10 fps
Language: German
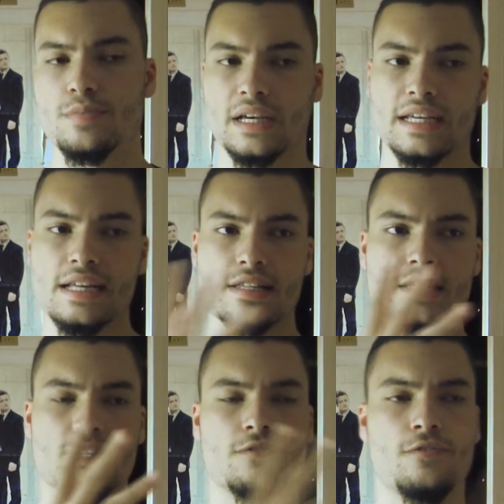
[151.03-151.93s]
inspiriert
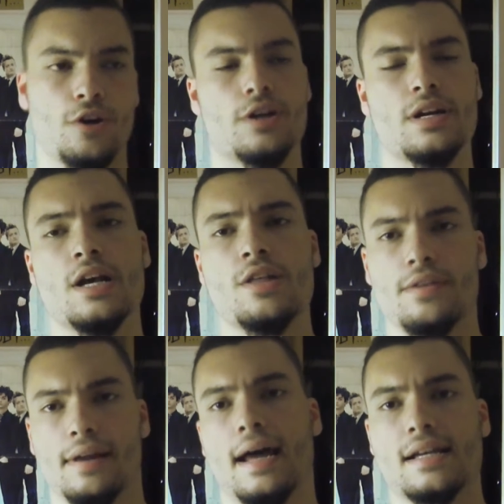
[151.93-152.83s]
sind von
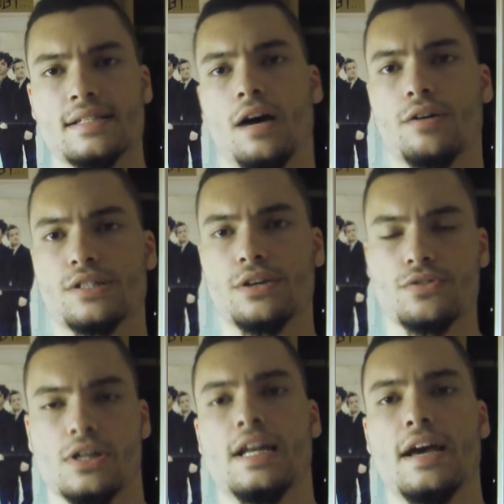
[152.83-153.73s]
The Last House
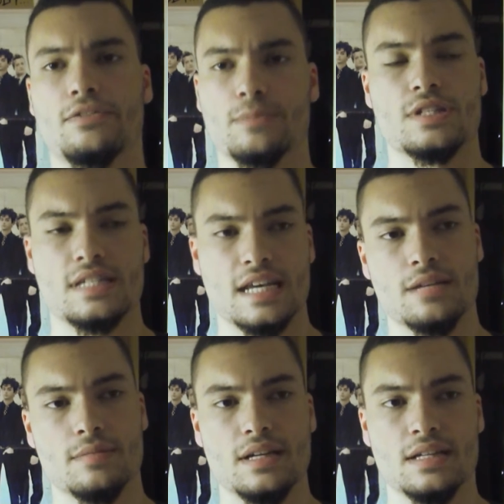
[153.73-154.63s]
on the Left, von
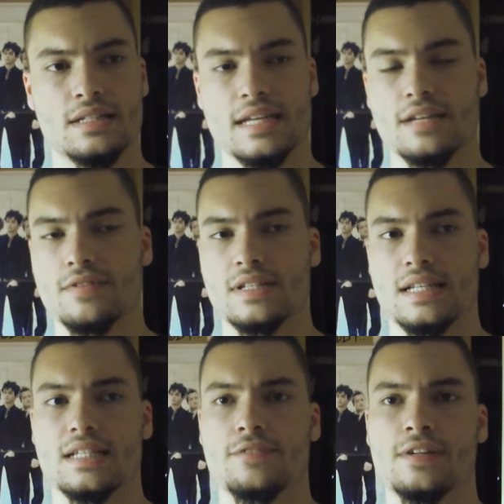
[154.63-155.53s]
Szenen, in denen wir
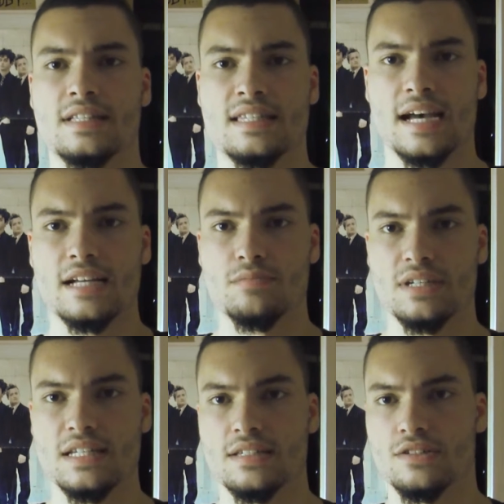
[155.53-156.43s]
sehr, sehr viel Zeit
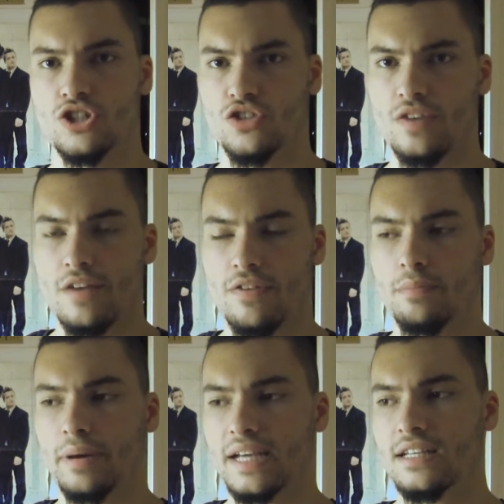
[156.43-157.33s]
mit diesen
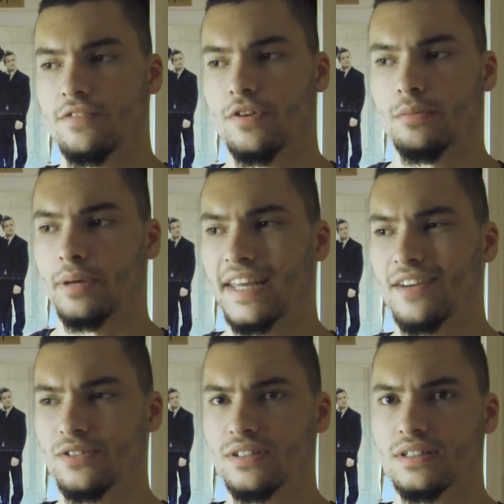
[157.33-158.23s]
Schwerverbrechern
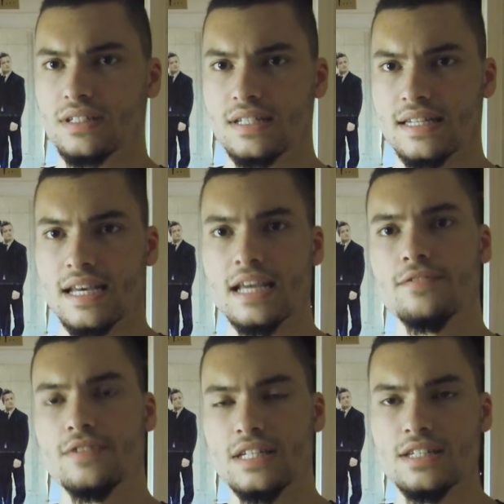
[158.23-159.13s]
verbringen und
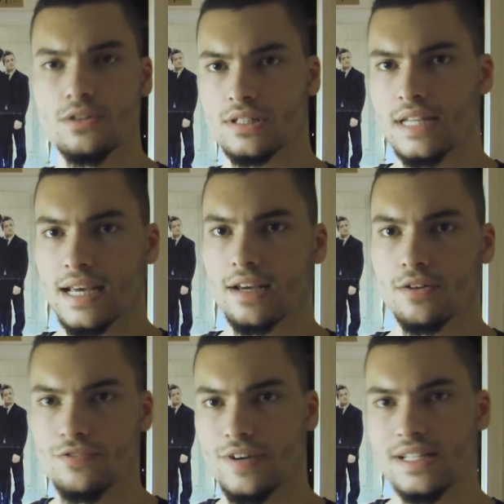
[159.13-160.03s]
sehen, wie die so ticken ticken
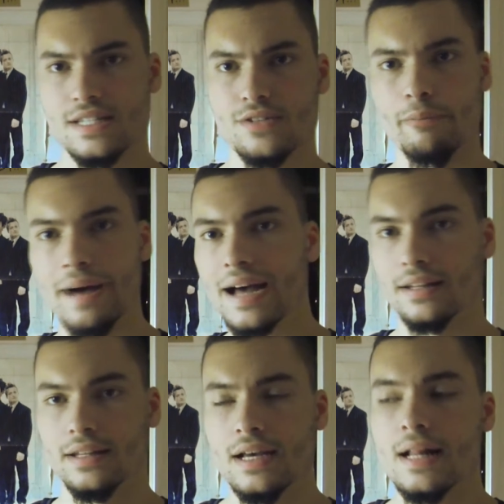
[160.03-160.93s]
und was die so
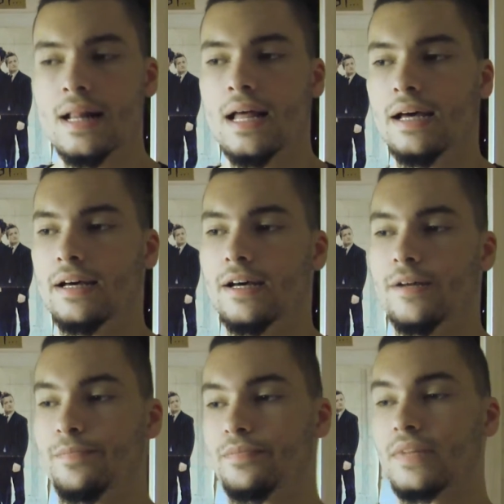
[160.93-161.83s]
machen.
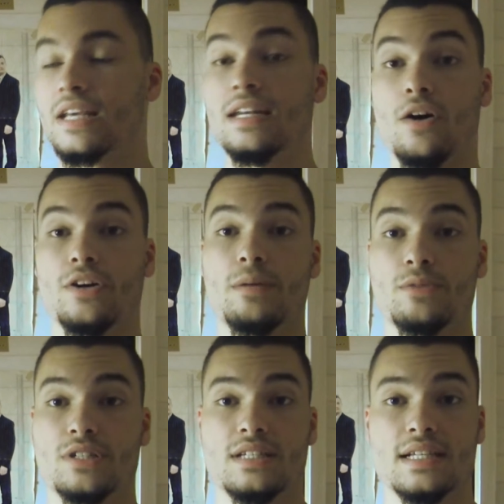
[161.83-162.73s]
Ähm, genau, da
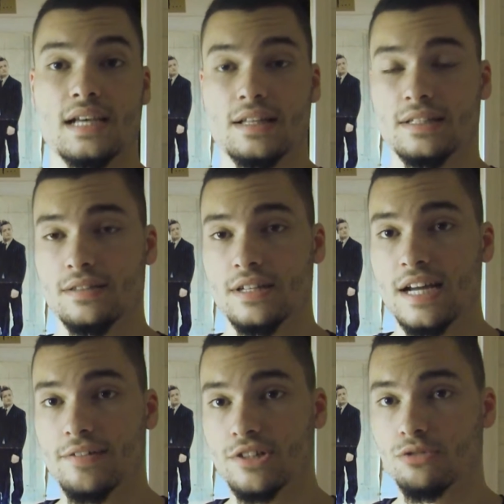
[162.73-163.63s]
muss ich sehr, sehr an The
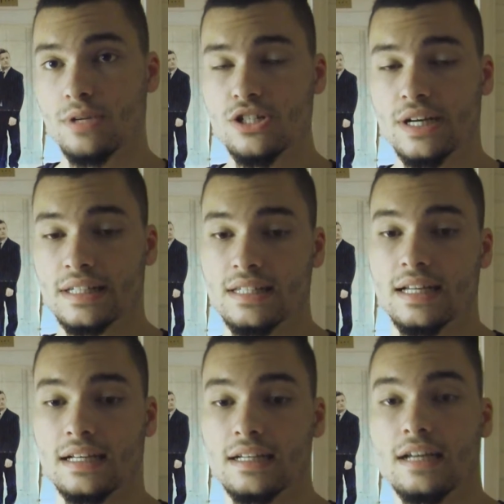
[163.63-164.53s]
Devil's Rejects
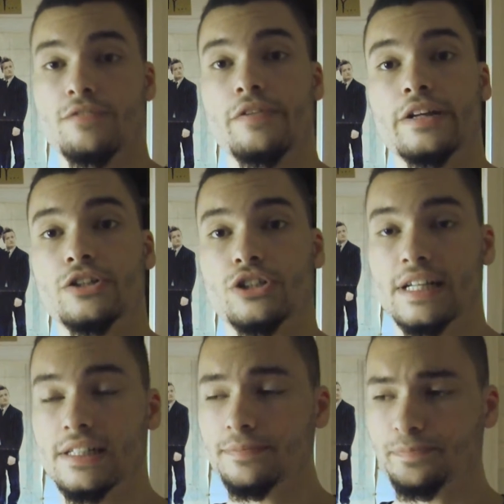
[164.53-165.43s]
denken an vielen
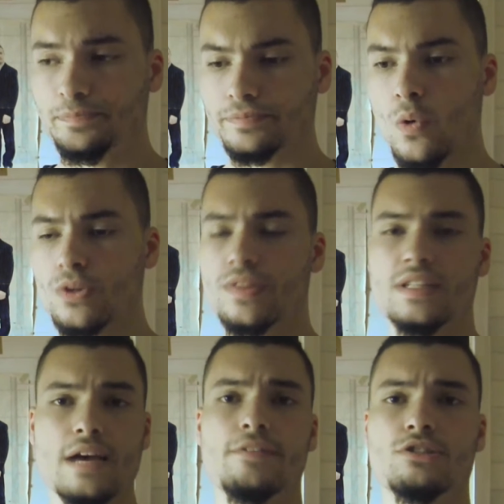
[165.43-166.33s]
Stellen. Und The
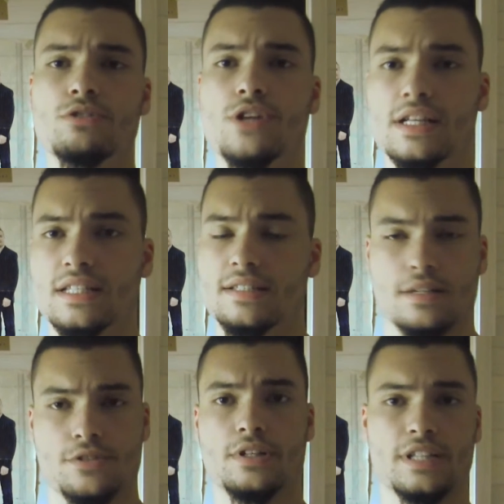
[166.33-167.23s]
Devil's Reject ist
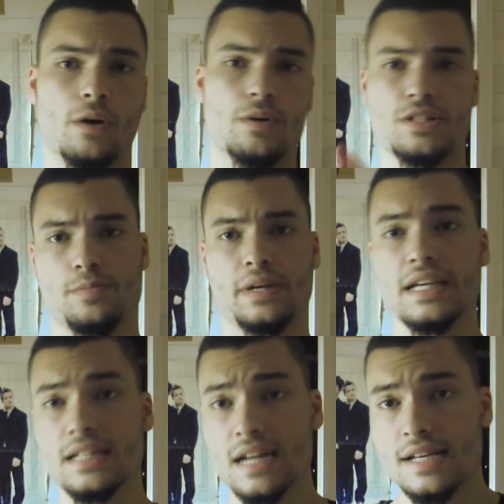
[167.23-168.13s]
natürlich auch
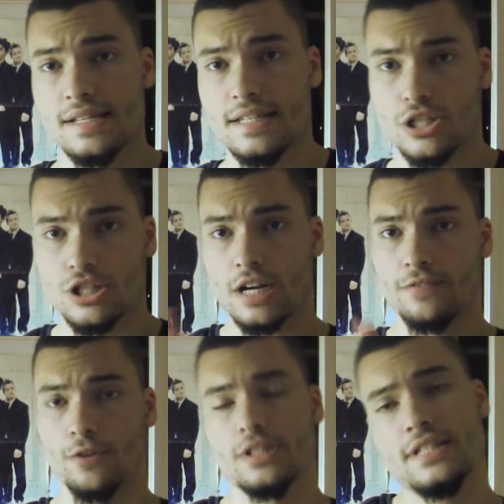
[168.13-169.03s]
inspiriert, sehr, sehr stark
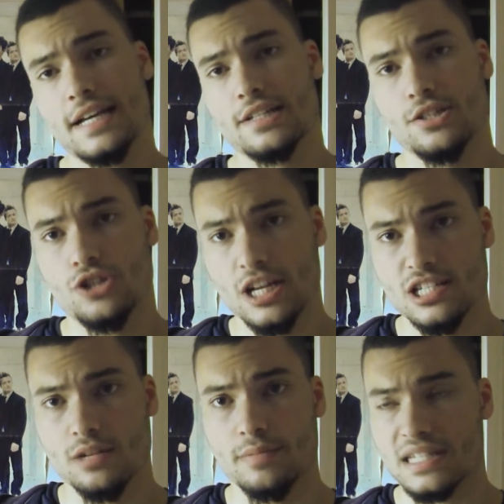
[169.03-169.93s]
von Texas
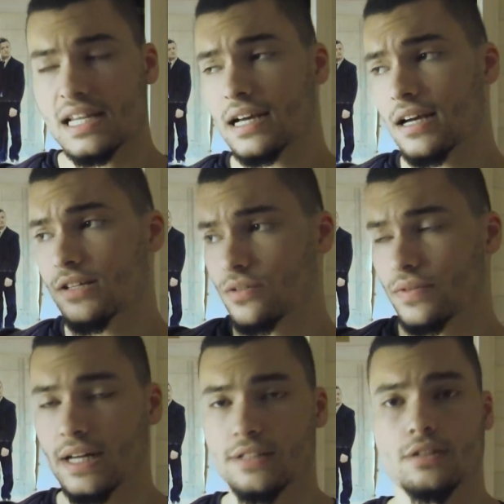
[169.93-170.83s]
Chainsaw Massacre,
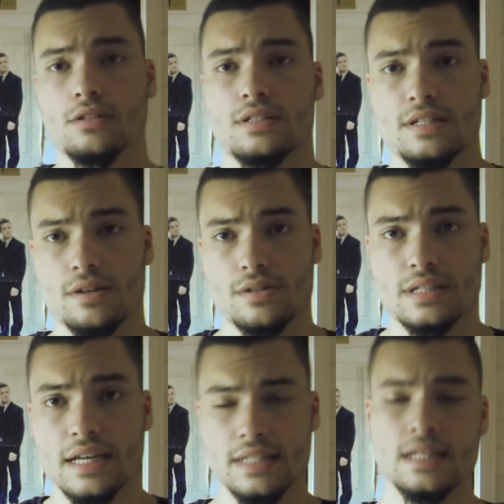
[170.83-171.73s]
sowie halt auch aus der Tausend
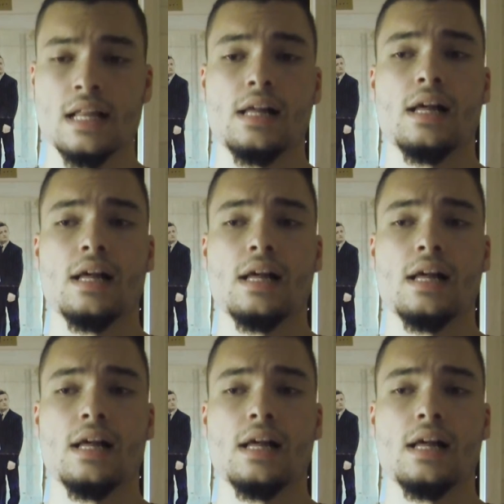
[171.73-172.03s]
Leichen.